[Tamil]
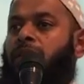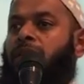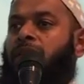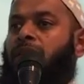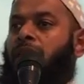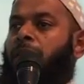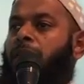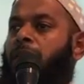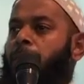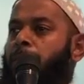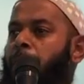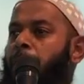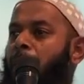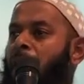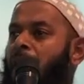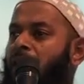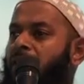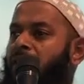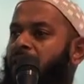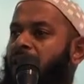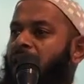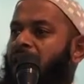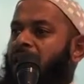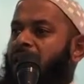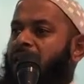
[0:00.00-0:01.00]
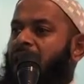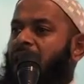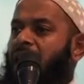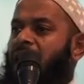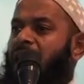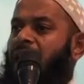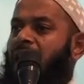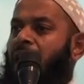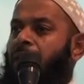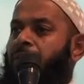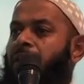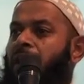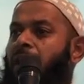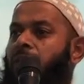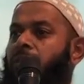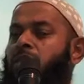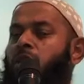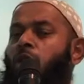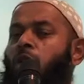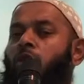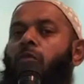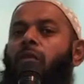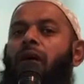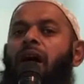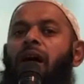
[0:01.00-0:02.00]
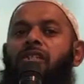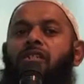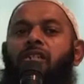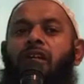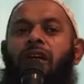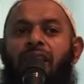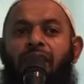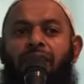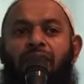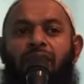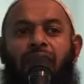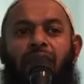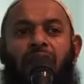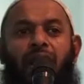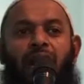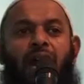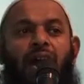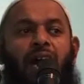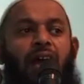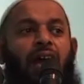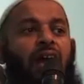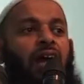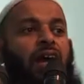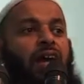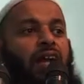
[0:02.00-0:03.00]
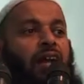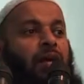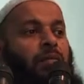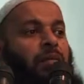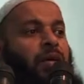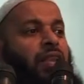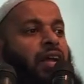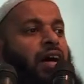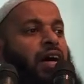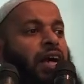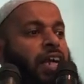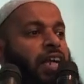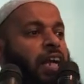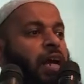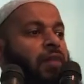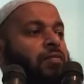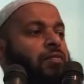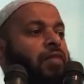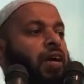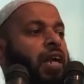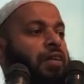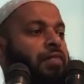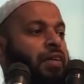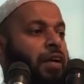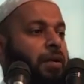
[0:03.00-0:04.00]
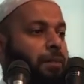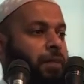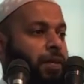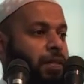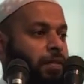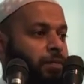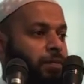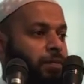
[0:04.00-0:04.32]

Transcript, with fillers: நமது பாவங்களுக்கு எல்லாம் நாம் தௌபா செய்தவர்களாக ரமதானை நாம் வரவேற்பது